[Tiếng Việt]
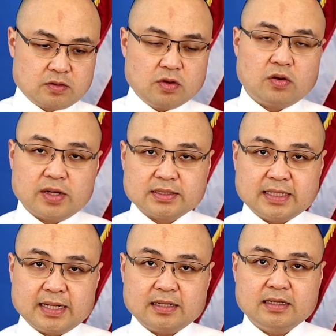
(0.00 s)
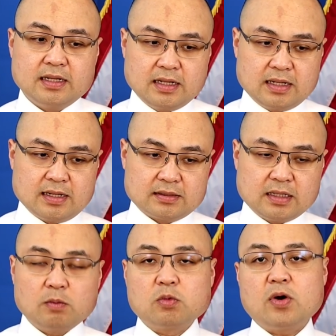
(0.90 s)
quốc hội sẽ à,
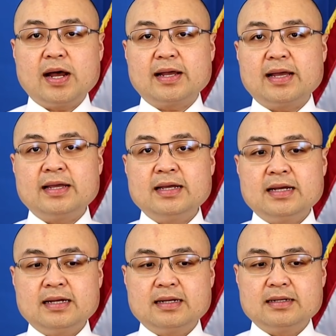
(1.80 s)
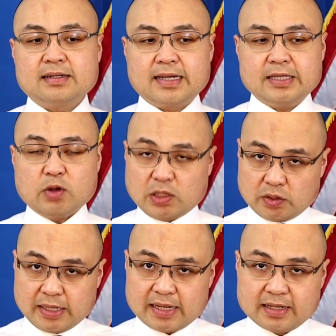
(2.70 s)
thông qua cái à, cái thỏa
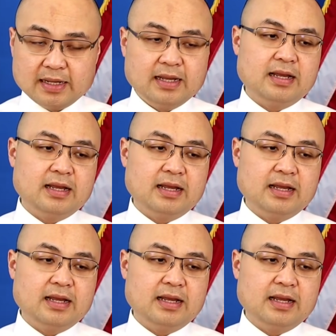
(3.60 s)
thuận này